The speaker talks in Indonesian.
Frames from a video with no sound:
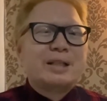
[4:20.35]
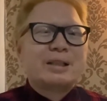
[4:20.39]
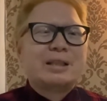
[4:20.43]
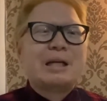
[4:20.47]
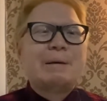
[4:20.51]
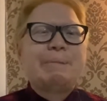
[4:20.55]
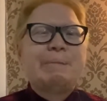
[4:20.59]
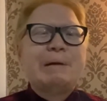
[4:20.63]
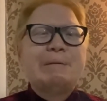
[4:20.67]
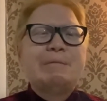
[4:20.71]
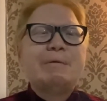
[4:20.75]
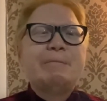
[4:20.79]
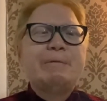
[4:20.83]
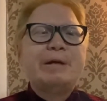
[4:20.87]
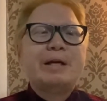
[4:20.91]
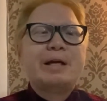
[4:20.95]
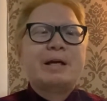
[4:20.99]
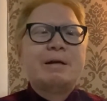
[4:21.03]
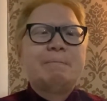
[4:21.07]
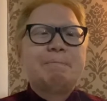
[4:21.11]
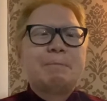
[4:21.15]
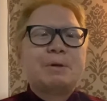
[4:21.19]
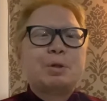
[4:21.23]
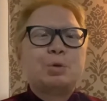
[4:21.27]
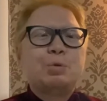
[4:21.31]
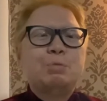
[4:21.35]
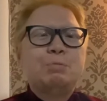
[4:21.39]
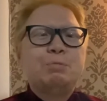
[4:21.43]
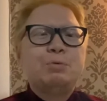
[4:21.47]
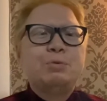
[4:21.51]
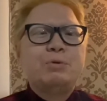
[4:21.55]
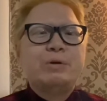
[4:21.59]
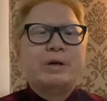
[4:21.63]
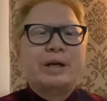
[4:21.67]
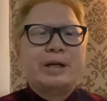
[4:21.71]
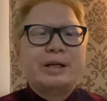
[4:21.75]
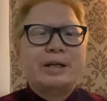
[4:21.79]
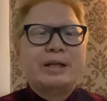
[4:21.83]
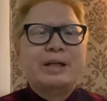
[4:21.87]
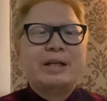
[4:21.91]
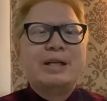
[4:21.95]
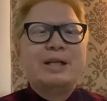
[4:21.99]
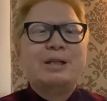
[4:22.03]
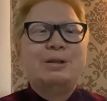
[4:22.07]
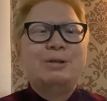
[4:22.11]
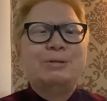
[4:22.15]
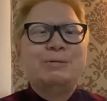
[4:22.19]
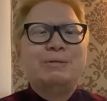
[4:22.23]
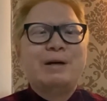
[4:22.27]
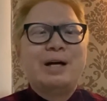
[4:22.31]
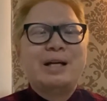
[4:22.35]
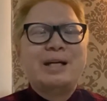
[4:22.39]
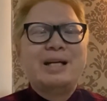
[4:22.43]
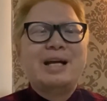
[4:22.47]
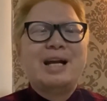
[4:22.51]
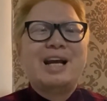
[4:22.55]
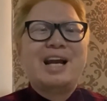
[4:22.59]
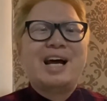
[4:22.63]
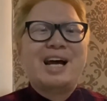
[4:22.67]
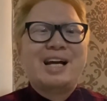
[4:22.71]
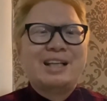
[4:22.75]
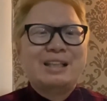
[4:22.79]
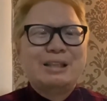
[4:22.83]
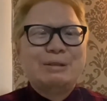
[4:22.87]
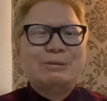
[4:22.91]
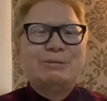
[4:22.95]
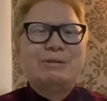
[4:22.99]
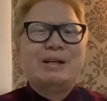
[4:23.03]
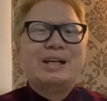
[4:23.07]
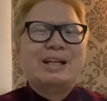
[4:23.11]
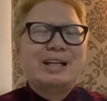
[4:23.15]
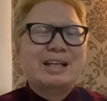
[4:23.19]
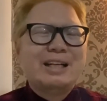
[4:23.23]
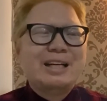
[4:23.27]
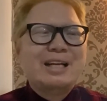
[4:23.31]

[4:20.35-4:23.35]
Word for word: Tapi yang memberikan pertumbuhan itu adalah Tuhan.